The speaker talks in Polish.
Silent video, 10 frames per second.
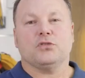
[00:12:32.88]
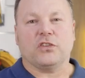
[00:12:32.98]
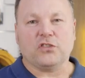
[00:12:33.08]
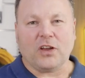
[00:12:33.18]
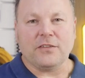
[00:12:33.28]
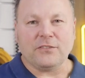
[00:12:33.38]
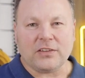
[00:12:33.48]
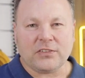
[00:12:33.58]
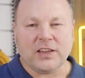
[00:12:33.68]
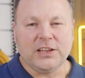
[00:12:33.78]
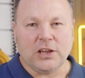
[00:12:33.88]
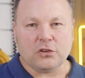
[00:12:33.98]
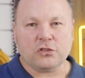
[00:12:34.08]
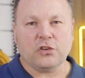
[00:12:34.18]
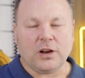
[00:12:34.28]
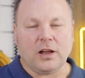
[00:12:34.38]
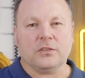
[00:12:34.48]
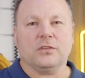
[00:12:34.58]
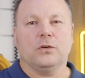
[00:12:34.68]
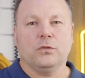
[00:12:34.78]
Przestrzegam Was jeszcze
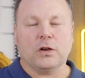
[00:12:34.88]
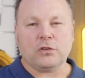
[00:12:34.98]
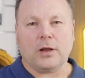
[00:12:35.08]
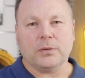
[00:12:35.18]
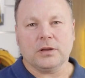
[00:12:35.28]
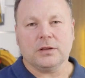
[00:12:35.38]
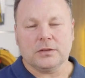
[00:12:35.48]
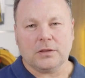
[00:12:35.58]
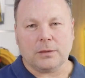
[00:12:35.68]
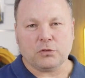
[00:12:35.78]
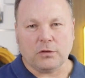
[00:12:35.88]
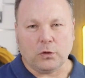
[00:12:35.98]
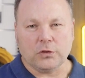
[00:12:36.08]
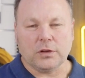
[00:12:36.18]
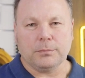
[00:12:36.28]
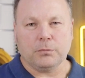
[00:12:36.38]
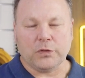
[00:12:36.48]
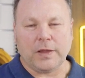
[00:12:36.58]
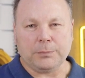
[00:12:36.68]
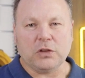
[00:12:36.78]
raz, uważamy na przewody
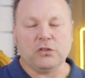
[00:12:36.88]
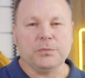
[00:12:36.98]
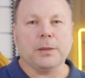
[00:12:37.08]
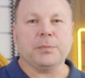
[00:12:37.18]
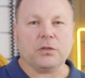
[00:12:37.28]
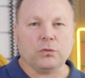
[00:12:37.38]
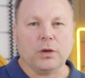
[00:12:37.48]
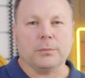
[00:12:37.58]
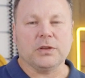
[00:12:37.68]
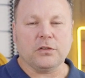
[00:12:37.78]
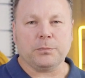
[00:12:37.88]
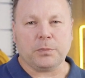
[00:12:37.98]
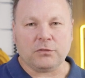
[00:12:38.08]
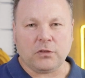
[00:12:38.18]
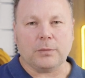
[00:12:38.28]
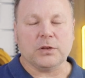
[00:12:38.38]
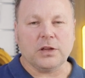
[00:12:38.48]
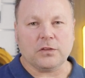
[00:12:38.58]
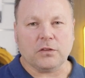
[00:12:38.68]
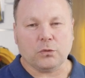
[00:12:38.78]
pod napięciem. Nie pracujemy, nie sprawdzamy,
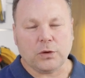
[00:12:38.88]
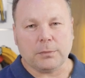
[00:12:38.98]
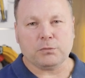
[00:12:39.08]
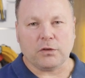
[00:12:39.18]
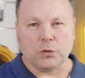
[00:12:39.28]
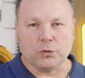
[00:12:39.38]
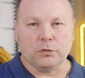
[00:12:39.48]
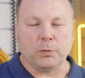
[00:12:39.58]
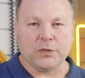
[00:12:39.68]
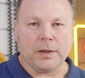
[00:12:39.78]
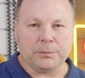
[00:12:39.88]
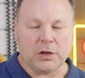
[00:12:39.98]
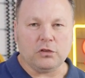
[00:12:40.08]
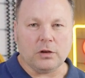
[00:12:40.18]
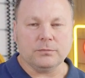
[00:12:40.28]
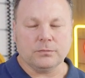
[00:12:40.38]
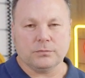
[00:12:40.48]
nie testujemy przewodów pod napięciem.